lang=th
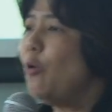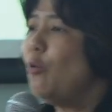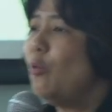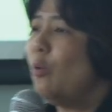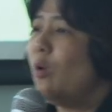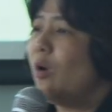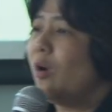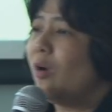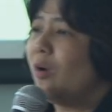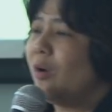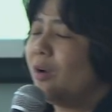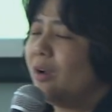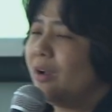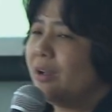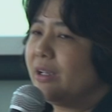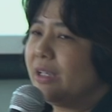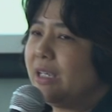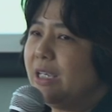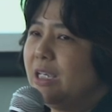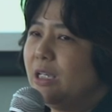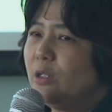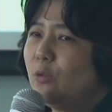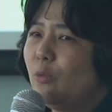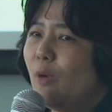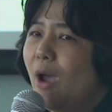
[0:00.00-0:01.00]
ว
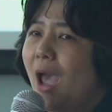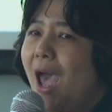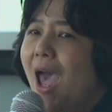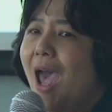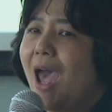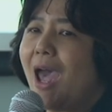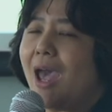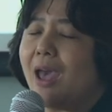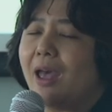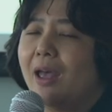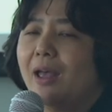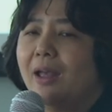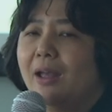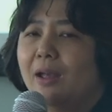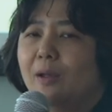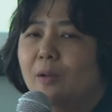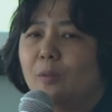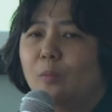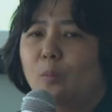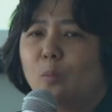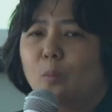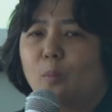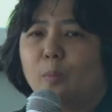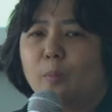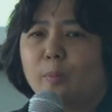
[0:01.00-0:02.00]
คิดว่า
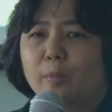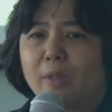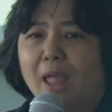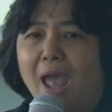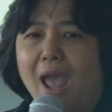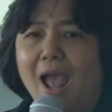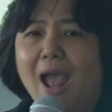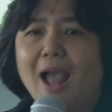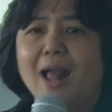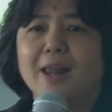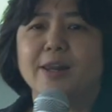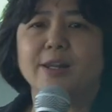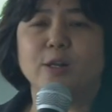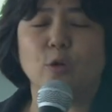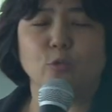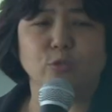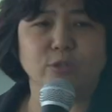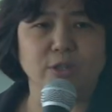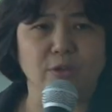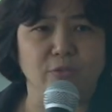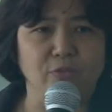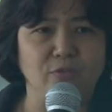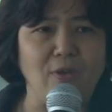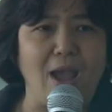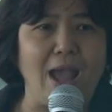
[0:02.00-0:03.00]
ถ้าเรา
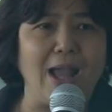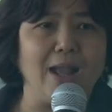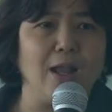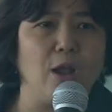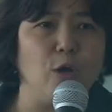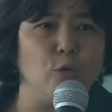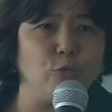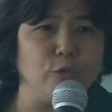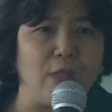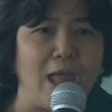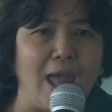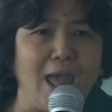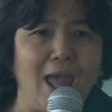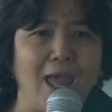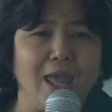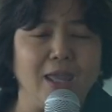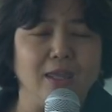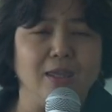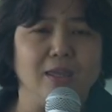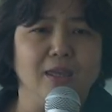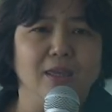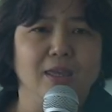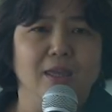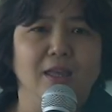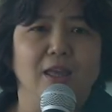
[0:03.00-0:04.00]
จะฟังเขาได้
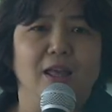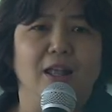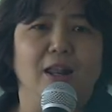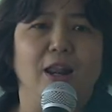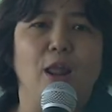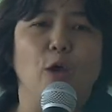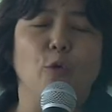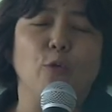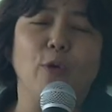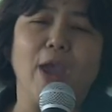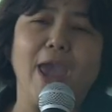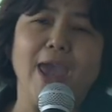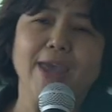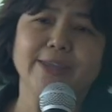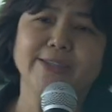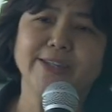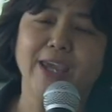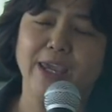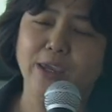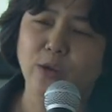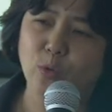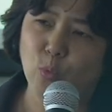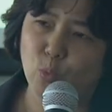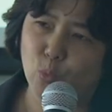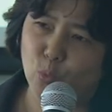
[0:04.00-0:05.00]
เราแค่
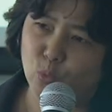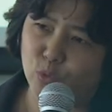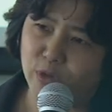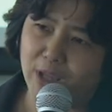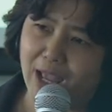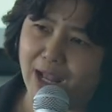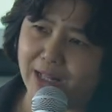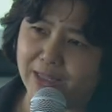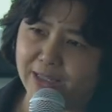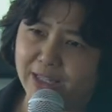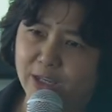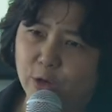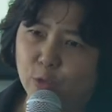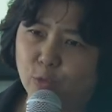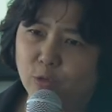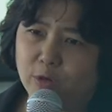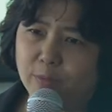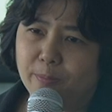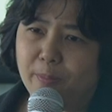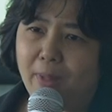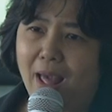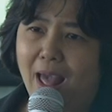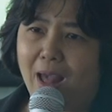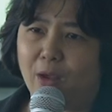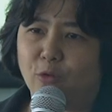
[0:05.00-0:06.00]
ใช้หูอย่างเดียวหรื
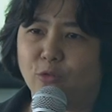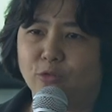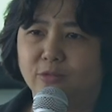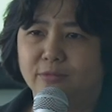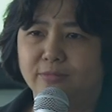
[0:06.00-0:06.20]
อเปล่า